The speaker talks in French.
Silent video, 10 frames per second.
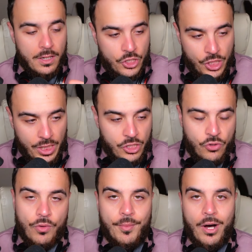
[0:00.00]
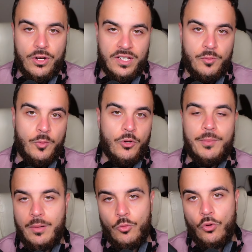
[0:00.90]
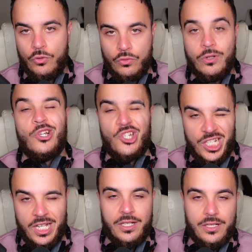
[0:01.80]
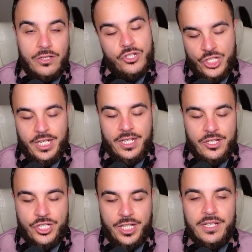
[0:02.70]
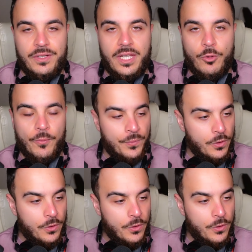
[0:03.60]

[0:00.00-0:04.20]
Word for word: Je serai, je au Maroc à ce moment-là, mais à mon retour, j'y réagirai évidemment.